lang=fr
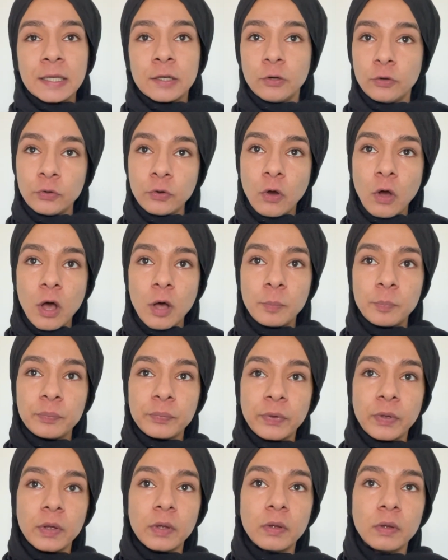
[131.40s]

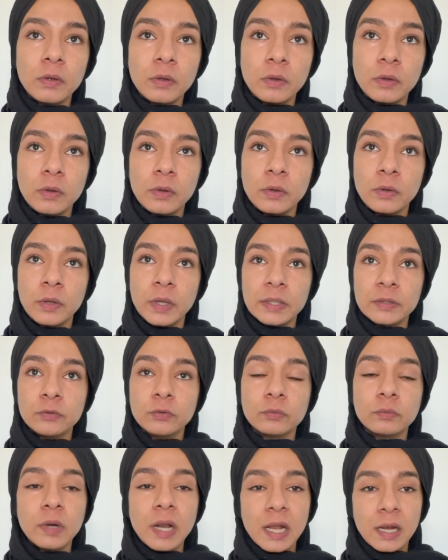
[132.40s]
l'Europe, euh,
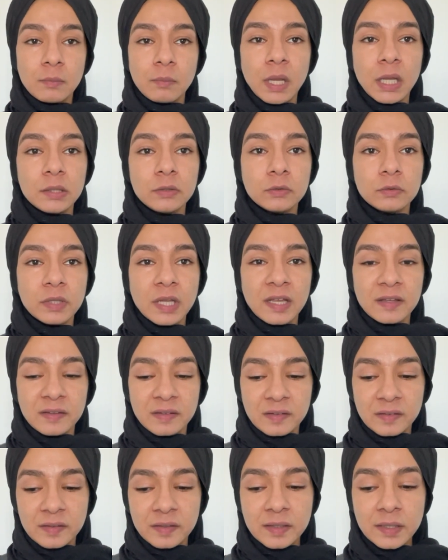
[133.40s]
dont l'Allemagne
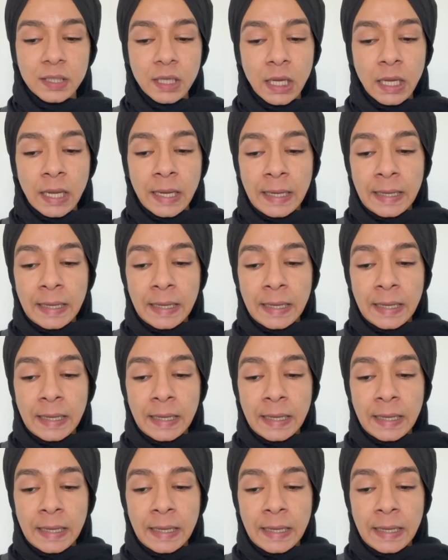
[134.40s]
nazie,